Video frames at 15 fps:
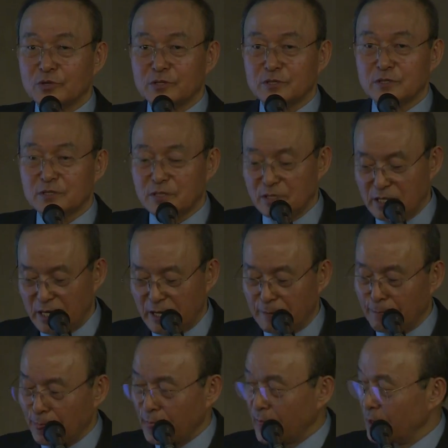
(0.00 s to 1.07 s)
있는
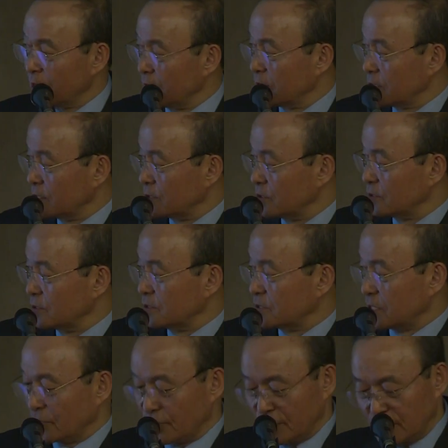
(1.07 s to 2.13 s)
건데 이런
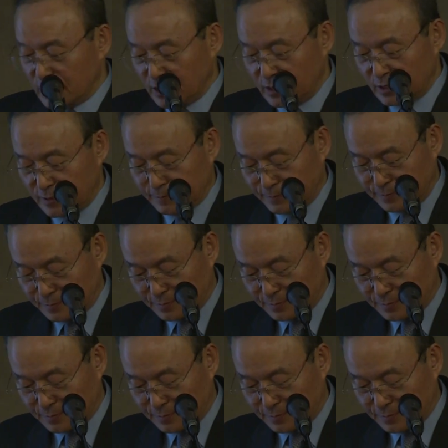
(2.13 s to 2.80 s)
상황에서